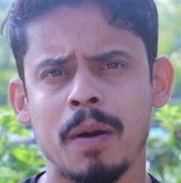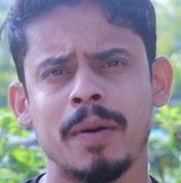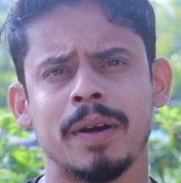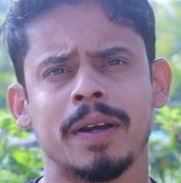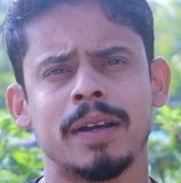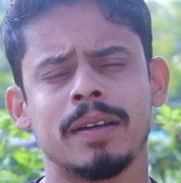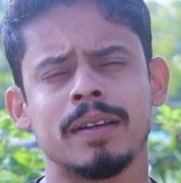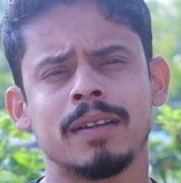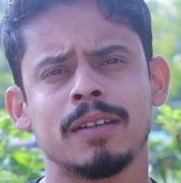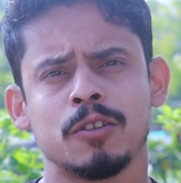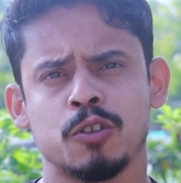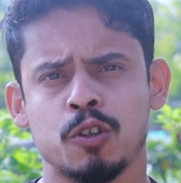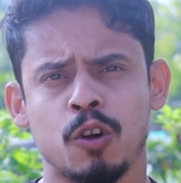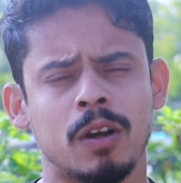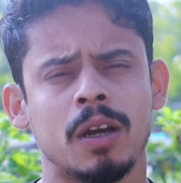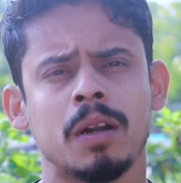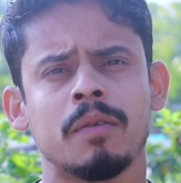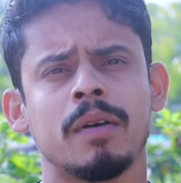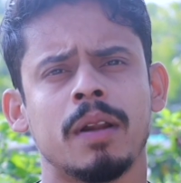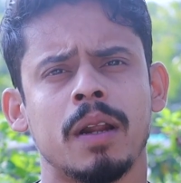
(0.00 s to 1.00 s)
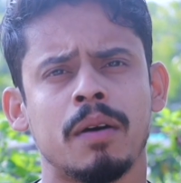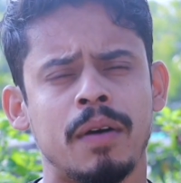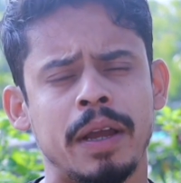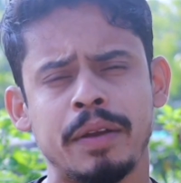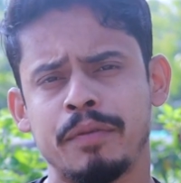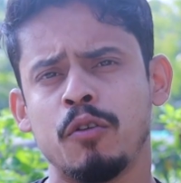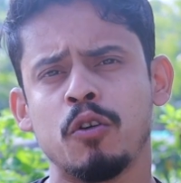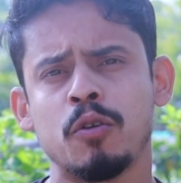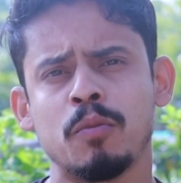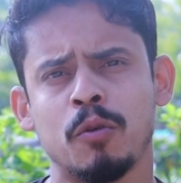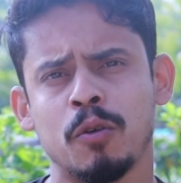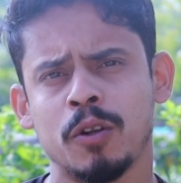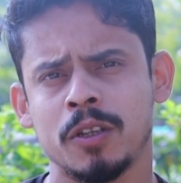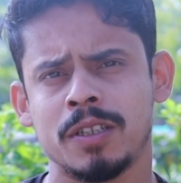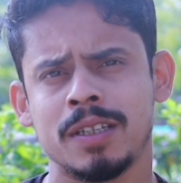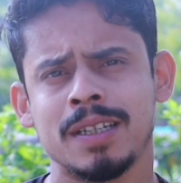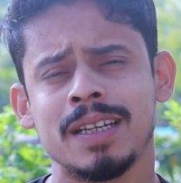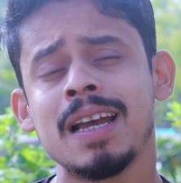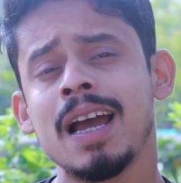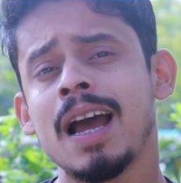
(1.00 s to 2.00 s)
আমাকে সকালবেলা বাইফোন
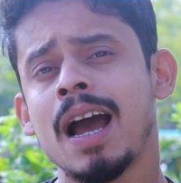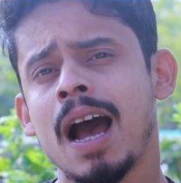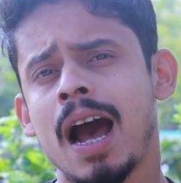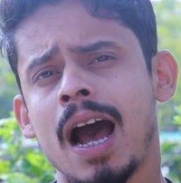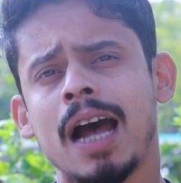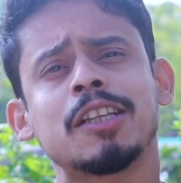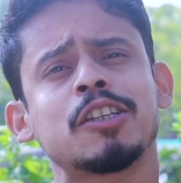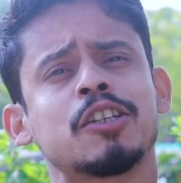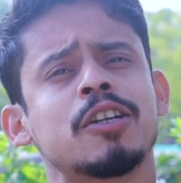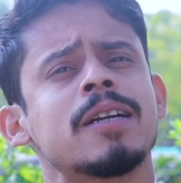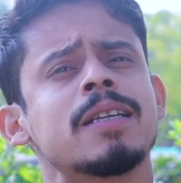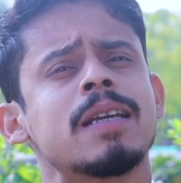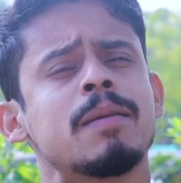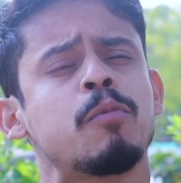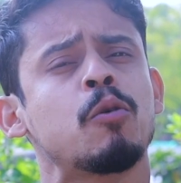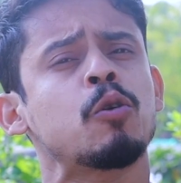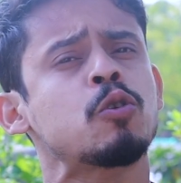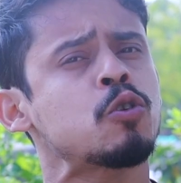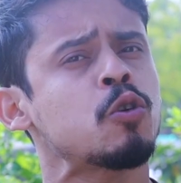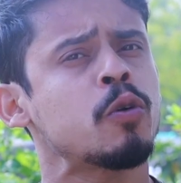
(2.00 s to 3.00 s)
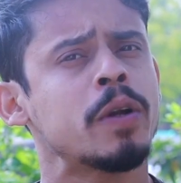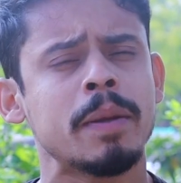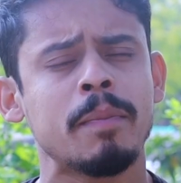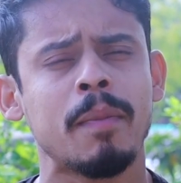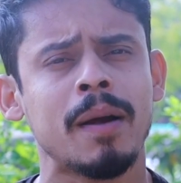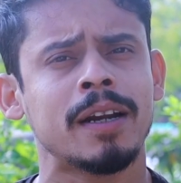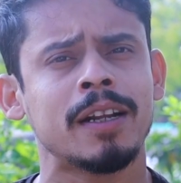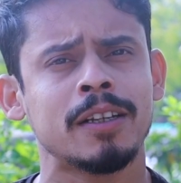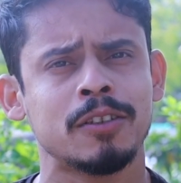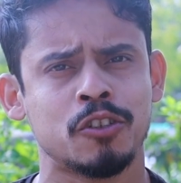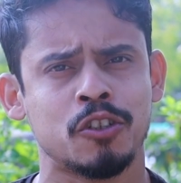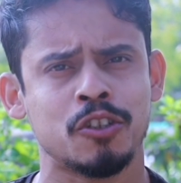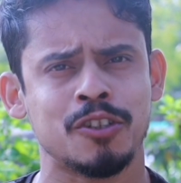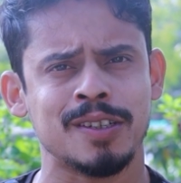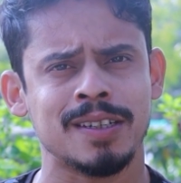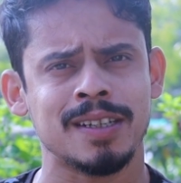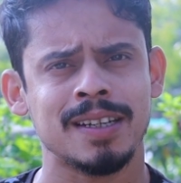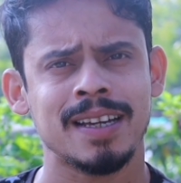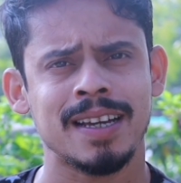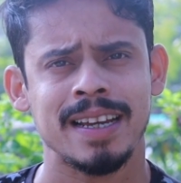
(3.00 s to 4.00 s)
বলেছে আজকে যে প্রশ্নটি পাঠাচ্ছি
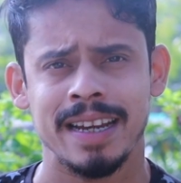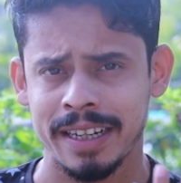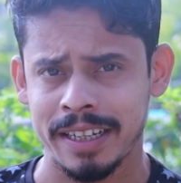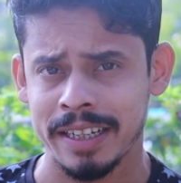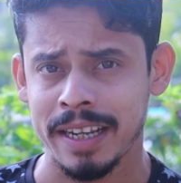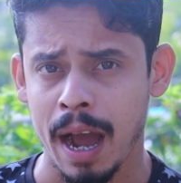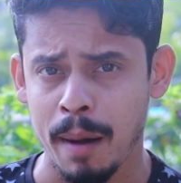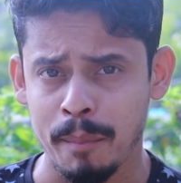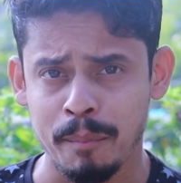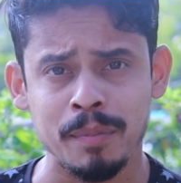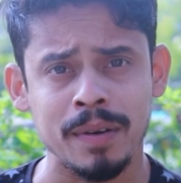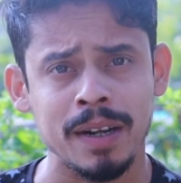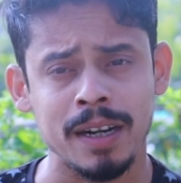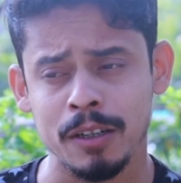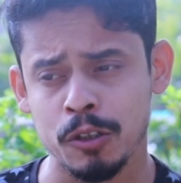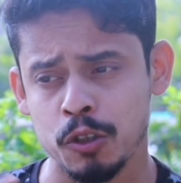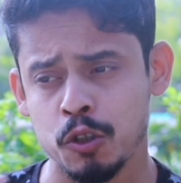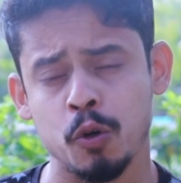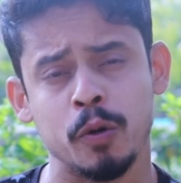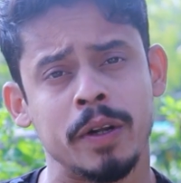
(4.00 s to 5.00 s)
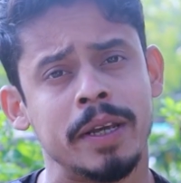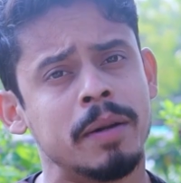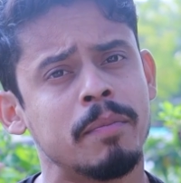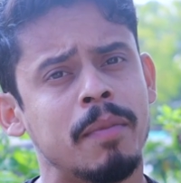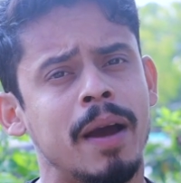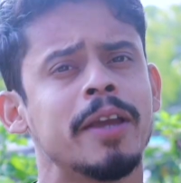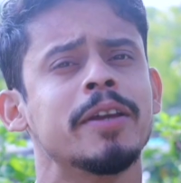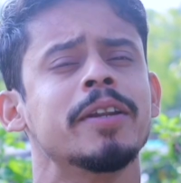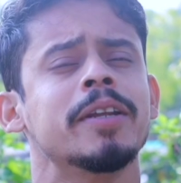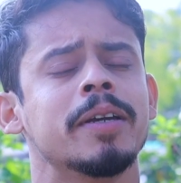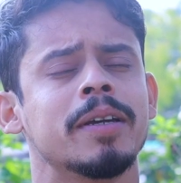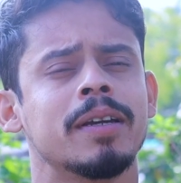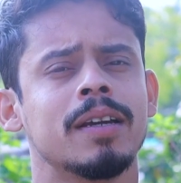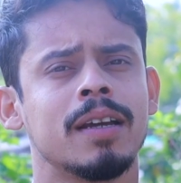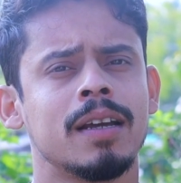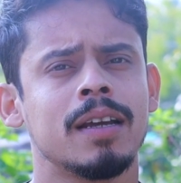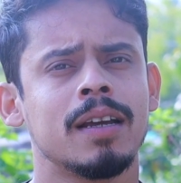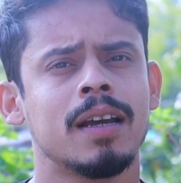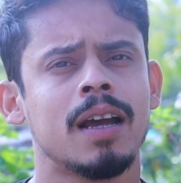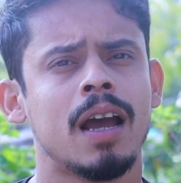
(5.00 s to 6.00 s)
এটি আপনার জোনের বাইরে
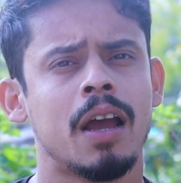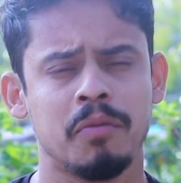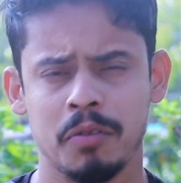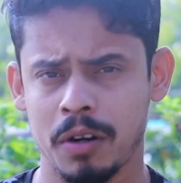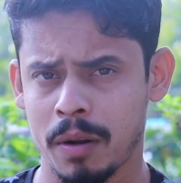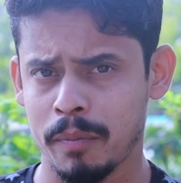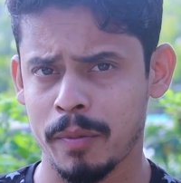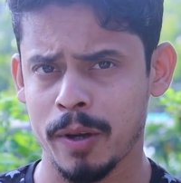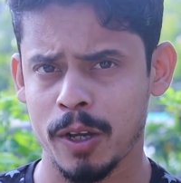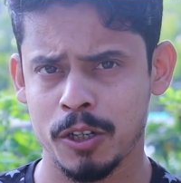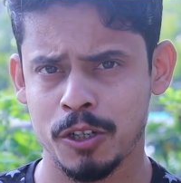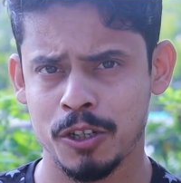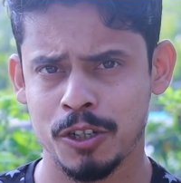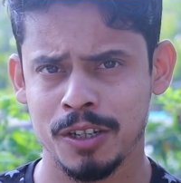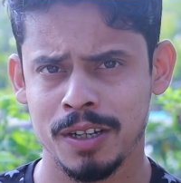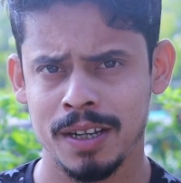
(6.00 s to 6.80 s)
আমি বললাম বেশ